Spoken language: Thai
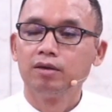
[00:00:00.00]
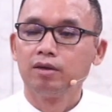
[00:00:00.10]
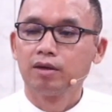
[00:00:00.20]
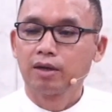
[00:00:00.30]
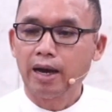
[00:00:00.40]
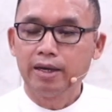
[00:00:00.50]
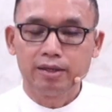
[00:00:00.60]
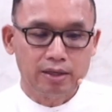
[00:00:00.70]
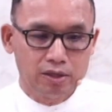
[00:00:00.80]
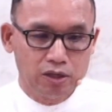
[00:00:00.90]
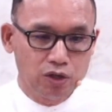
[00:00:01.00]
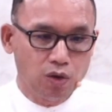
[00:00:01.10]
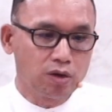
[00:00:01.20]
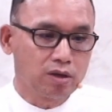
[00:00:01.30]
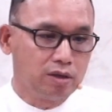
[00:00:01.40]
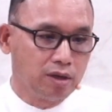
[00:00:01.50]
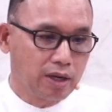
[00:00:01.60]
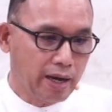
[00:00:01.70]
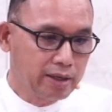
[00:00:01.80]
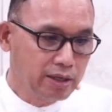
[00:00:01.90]
ใครที่ถืออด หรือใคร
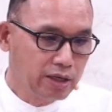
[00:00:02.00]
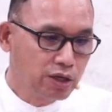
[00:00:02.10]
ที่